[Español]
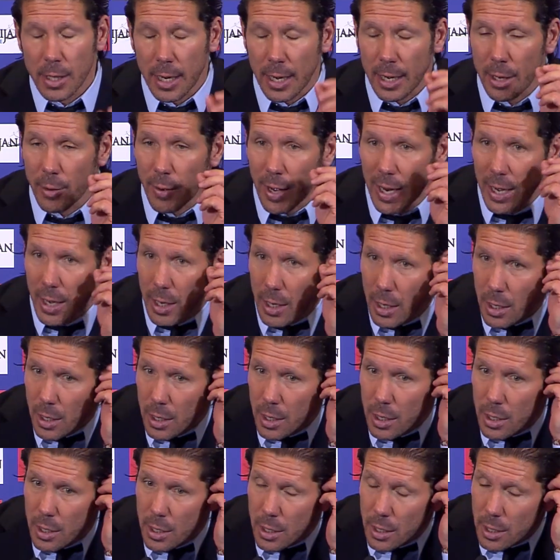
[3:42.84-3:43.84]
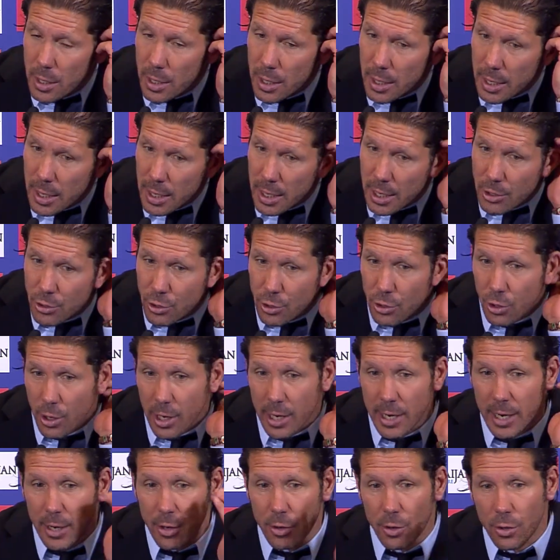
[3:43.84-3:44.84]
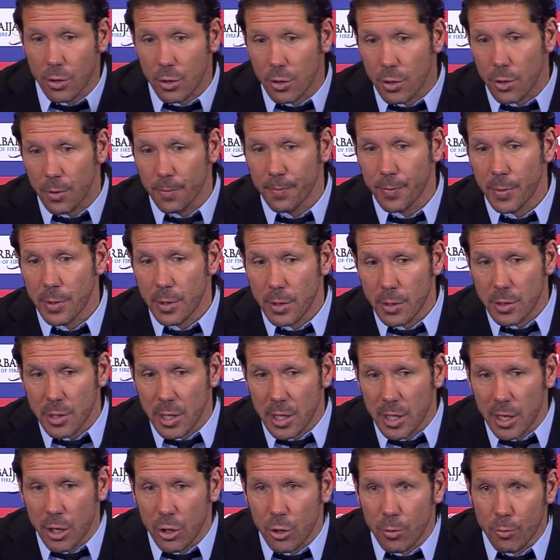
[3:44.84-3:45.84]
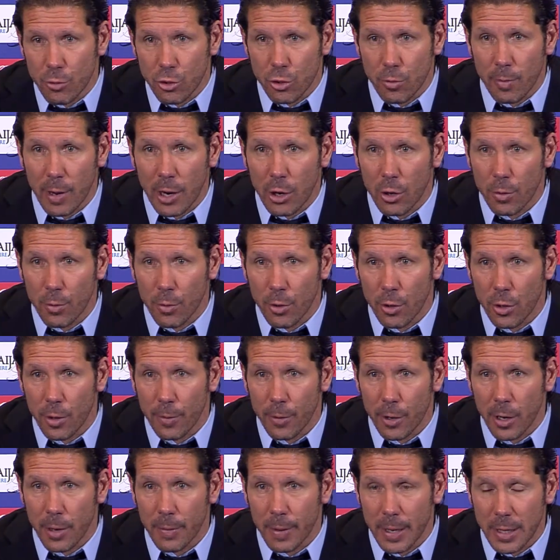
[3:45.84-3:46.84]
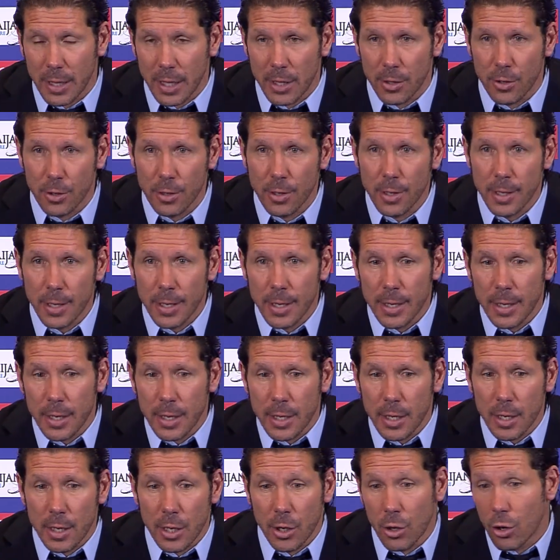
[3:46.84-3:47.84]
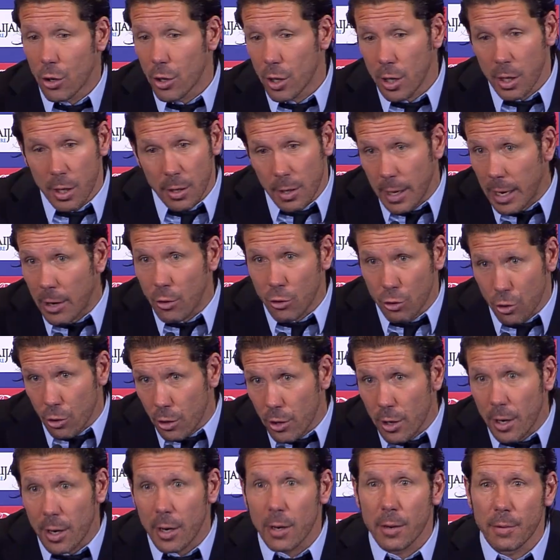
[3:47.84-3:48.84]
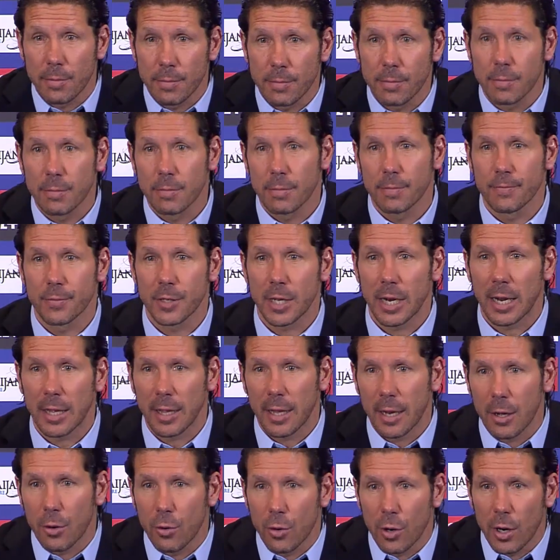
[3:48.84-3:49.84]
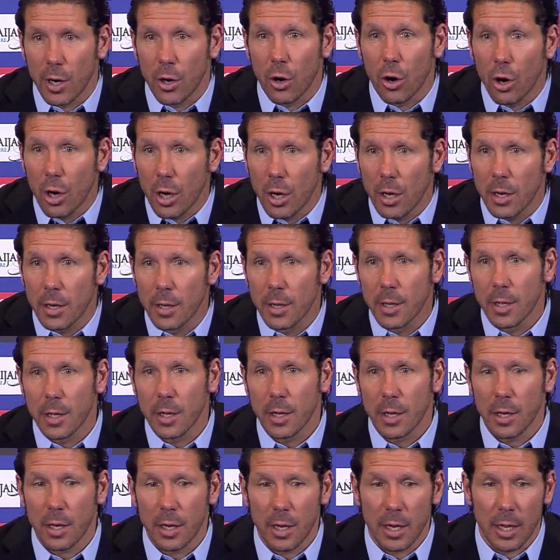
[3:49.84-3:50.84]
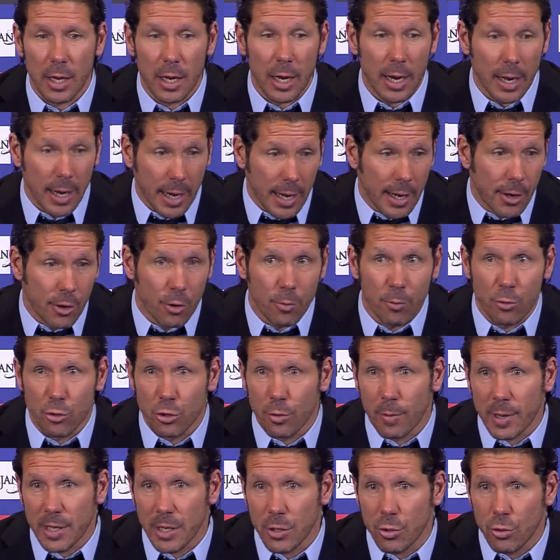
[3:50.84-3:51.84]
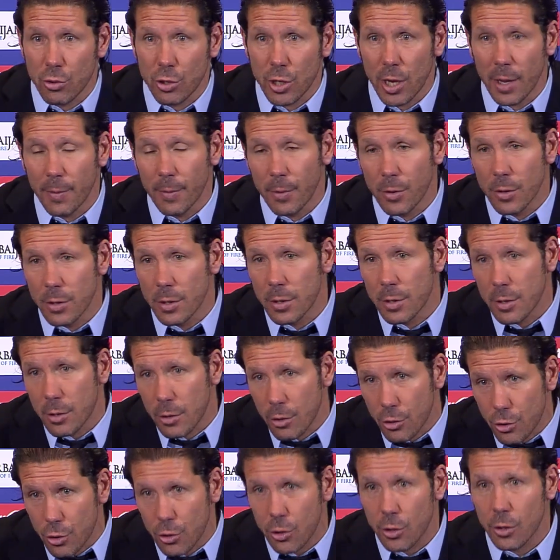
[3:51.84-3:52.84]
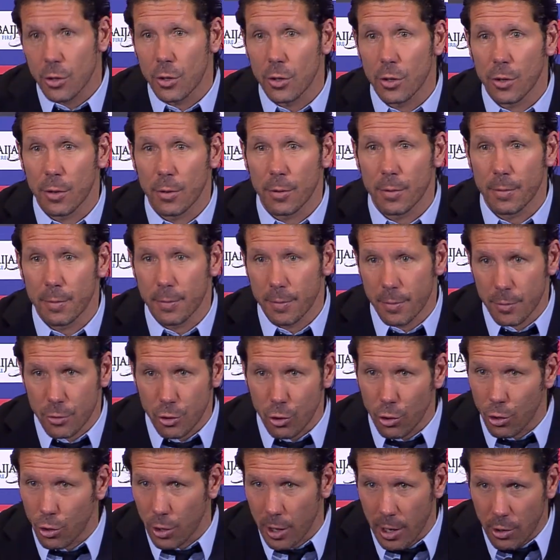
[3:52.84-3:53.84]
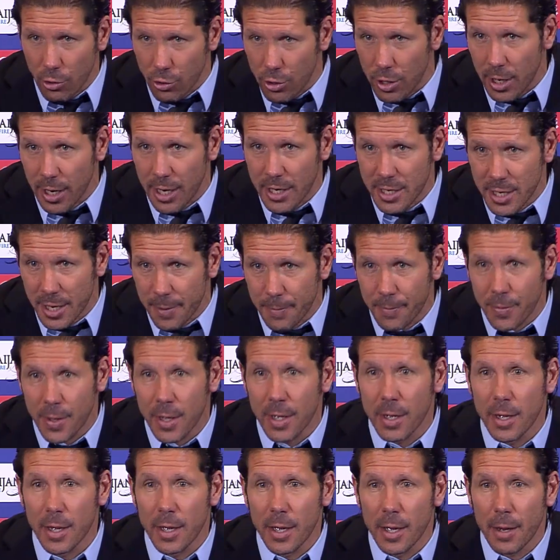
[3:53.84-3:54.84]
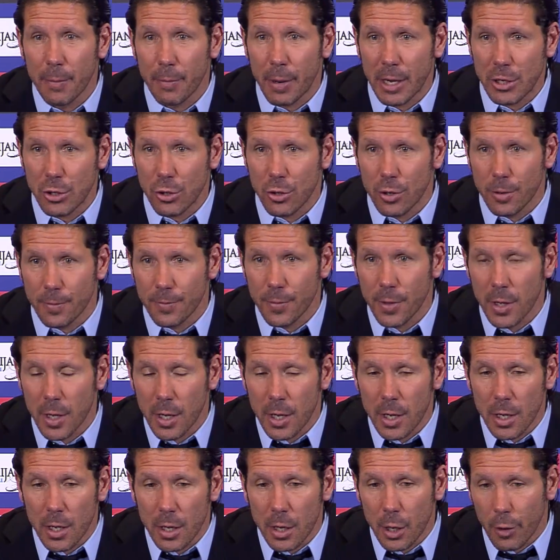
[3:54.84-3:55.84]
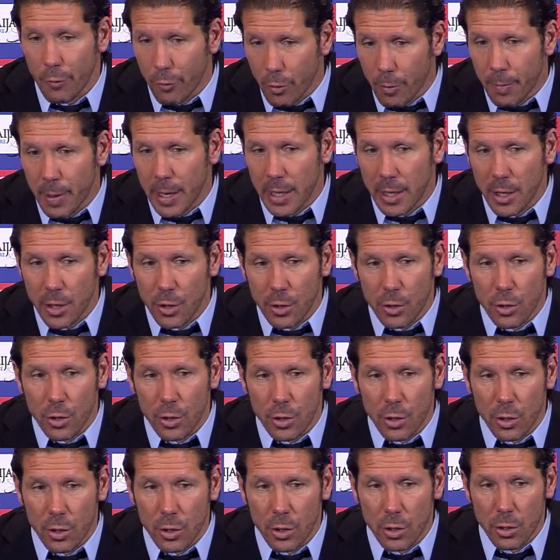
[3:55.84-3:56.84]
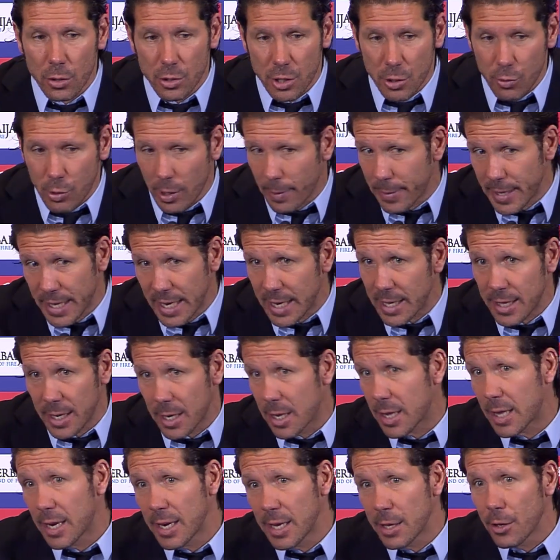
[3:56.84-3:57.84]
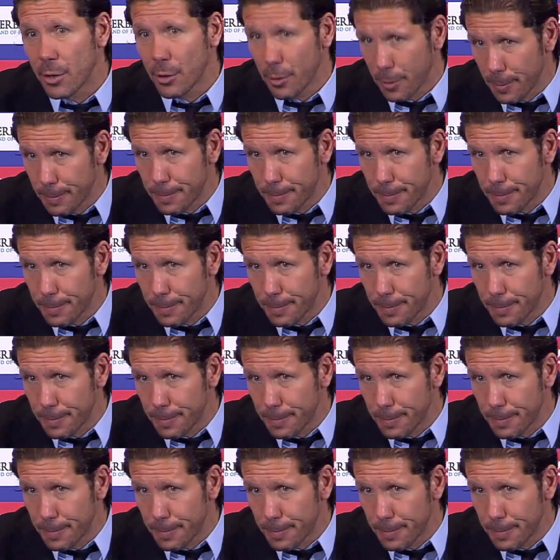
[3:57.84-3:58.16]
rival y eso nos generó sentirnos mucho más cómodos de poner partido. Y hoy encontró el San Andreu el gol y le generó mucho más entusiasmo. Nosotros, todo lo que conté recién pasó y fue un partido seguramente que entretenido.